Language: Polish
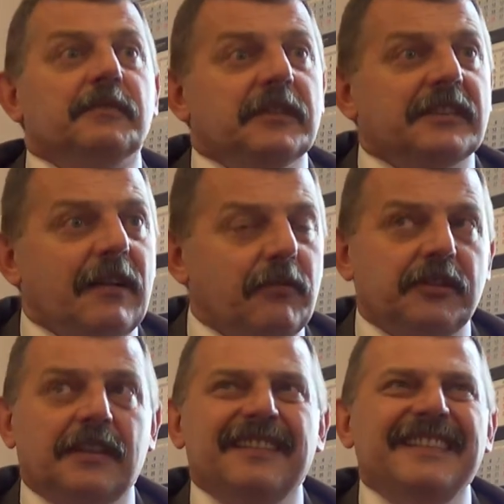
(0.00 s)
Stało
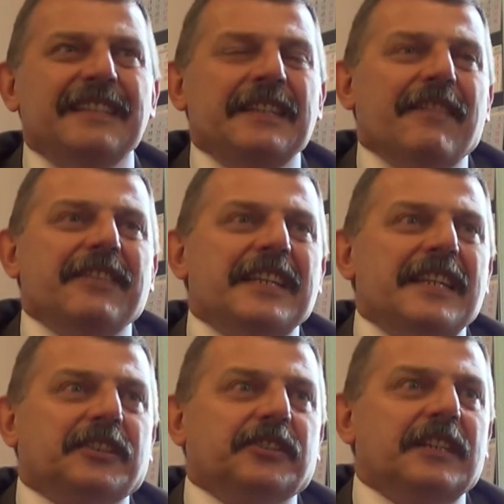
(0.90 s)
się nawet nie
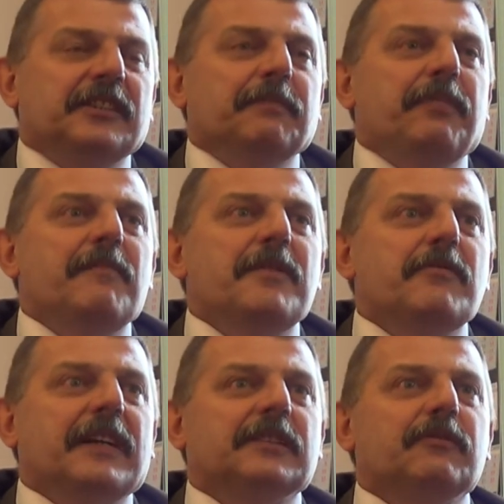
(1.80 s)
nieszczęście,
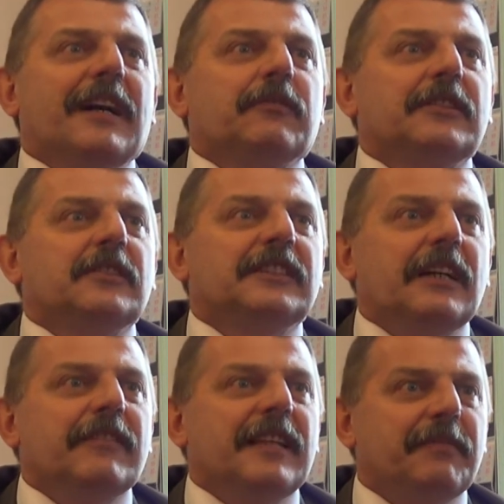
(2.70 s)
pomyłka zwykła, która
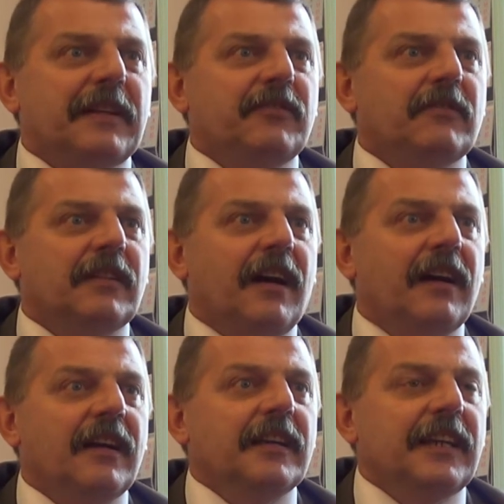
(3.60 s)
została naprawiona.
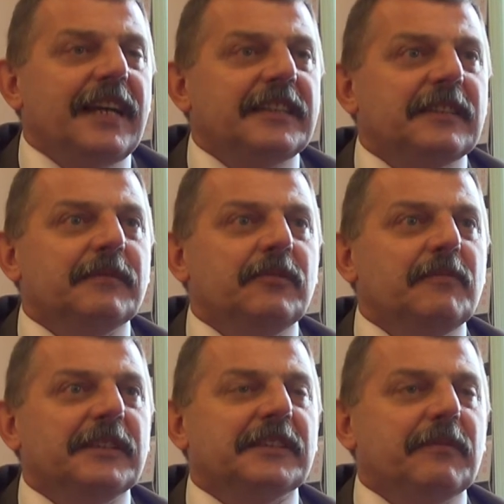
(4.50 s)
I ja jestem
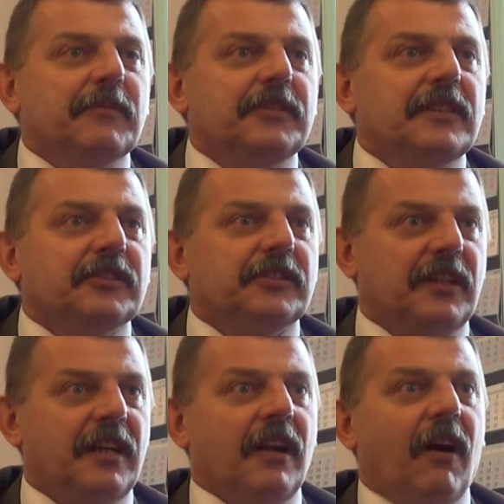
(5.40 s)
dumny z tej młodzieży,
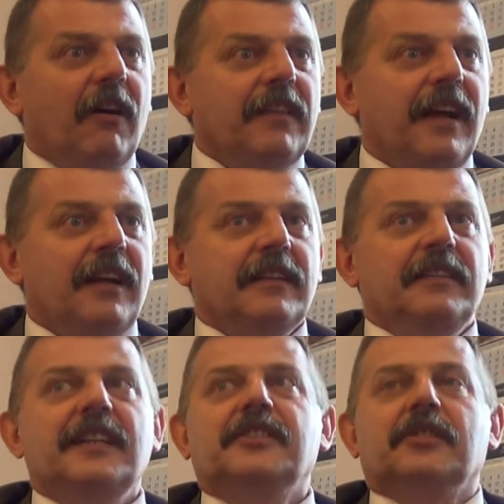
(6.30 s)
że ona
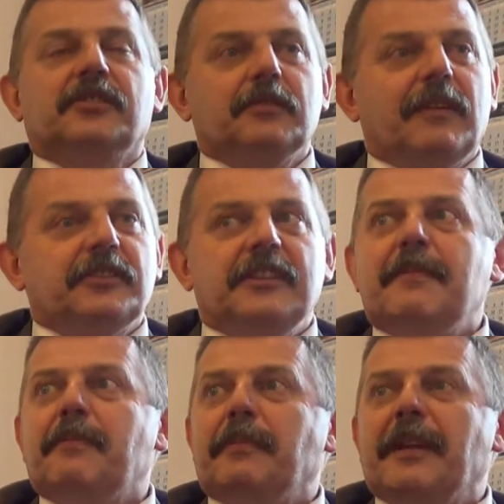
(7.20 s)
nie cieszyła się,
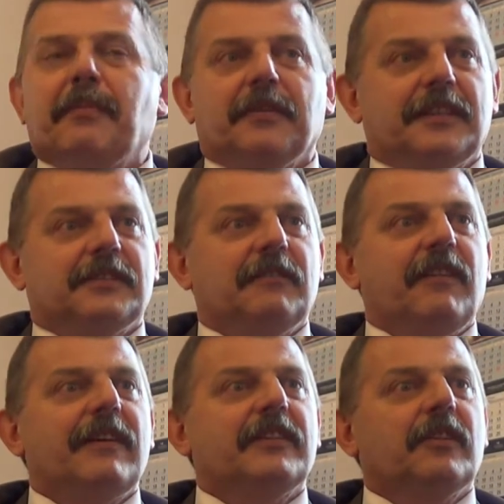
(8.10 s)
nie, nie
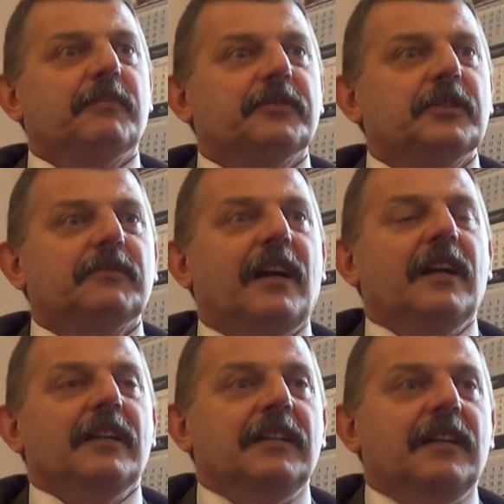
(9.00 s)
protestowała, tylko przyszła
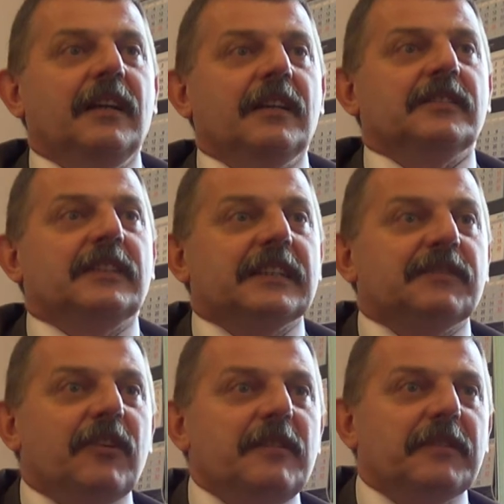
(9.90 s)
i ze
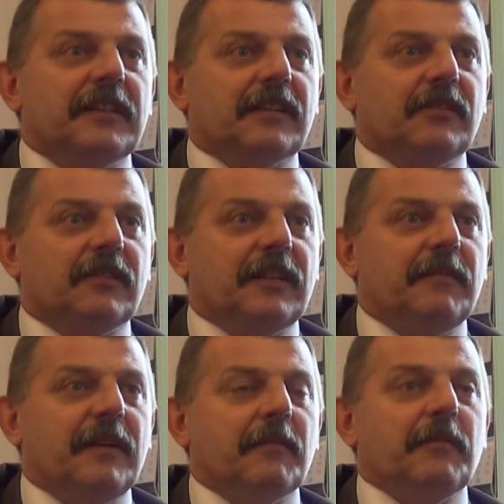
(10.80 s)
swoim dyrektorem
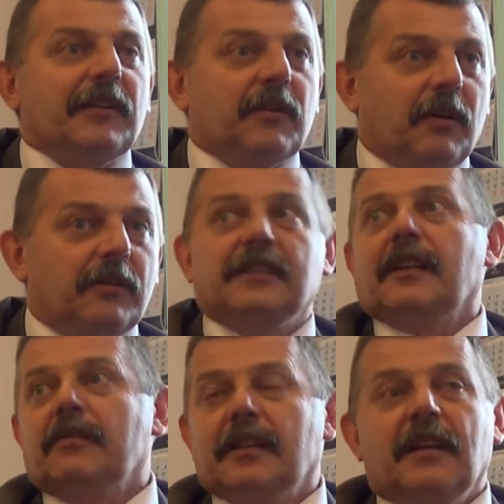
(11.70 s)
była do końca,
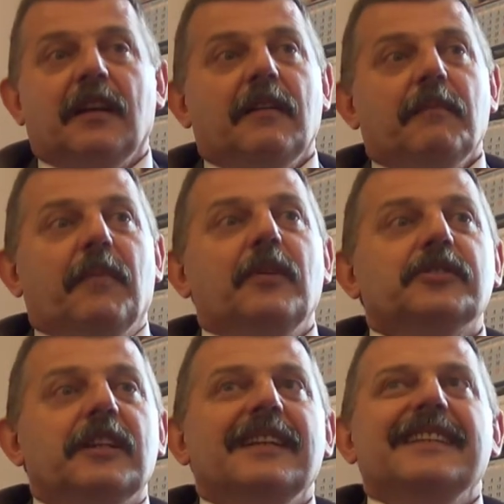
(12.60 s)
który
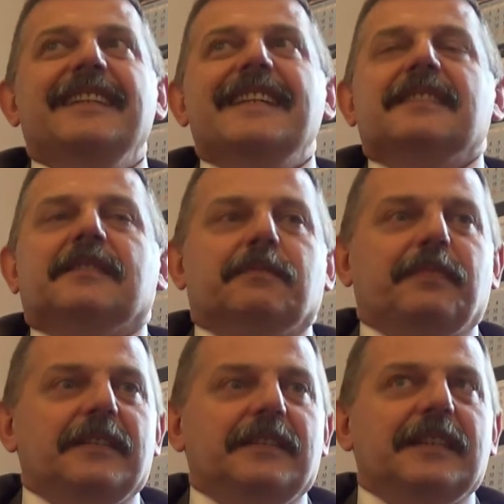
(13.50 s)
może nie,
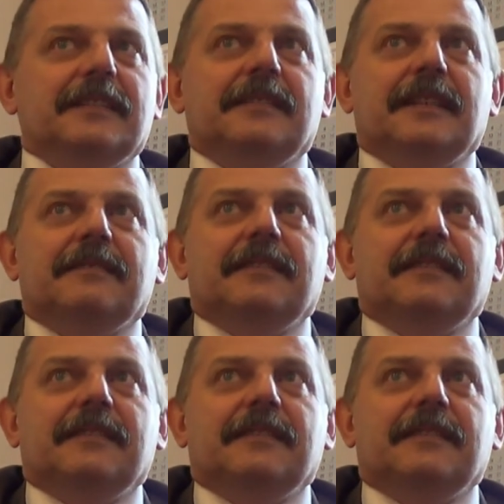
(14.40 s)
nie,